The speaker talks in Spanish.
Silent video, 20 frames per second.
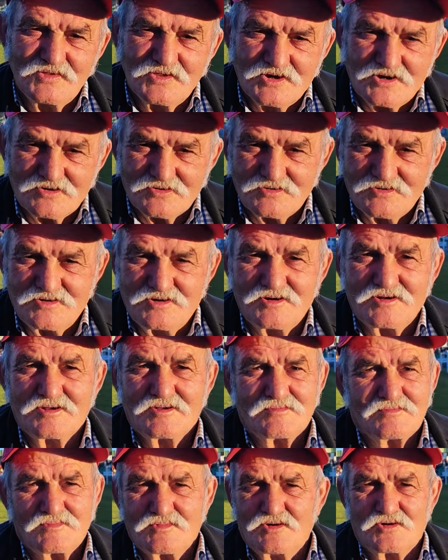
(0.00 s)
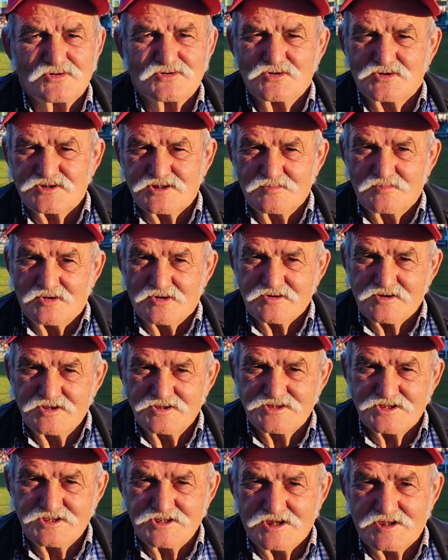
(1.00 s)
No, los últimos
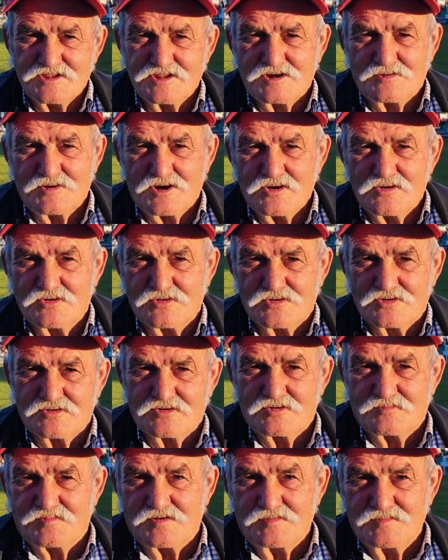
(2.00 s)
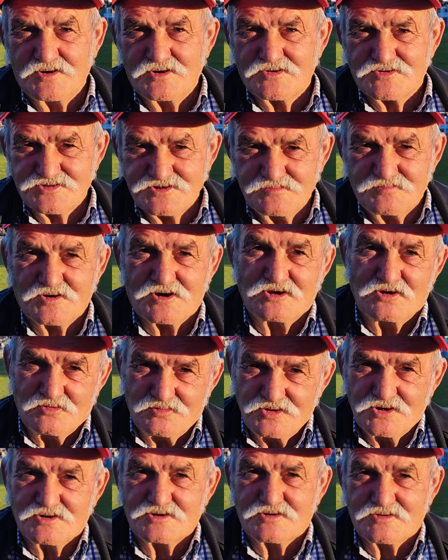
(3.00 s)
15 días de abajo no. Los primeros sí, porque
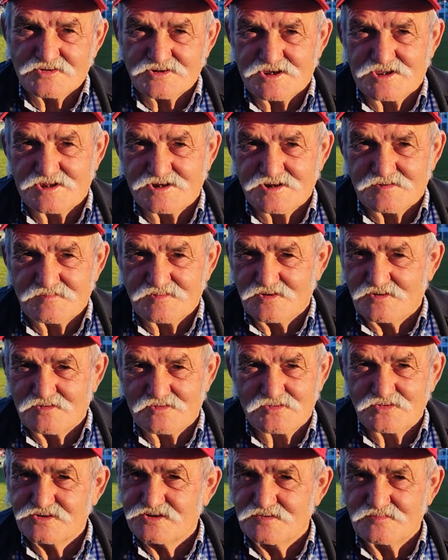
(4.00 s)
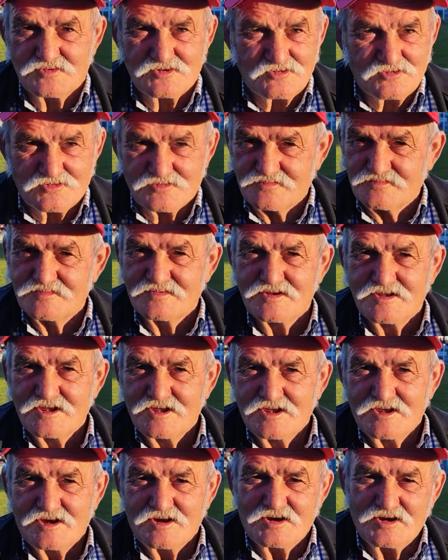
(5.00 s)
llovió y cosas de esas, pero los mm. últimos no.
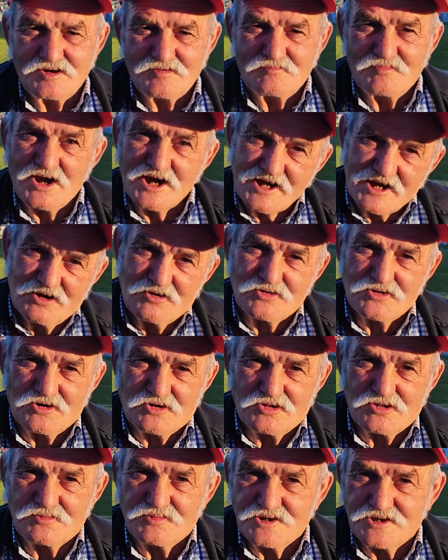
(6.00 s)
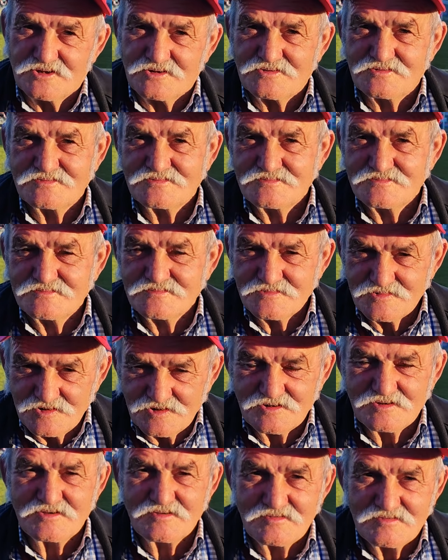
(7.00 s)
Más calor de lo debido.
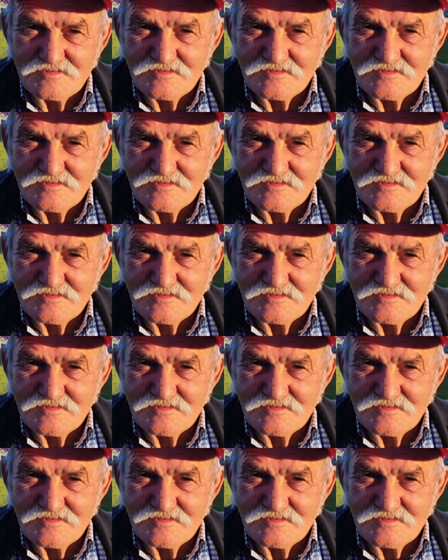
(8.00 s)
Sí.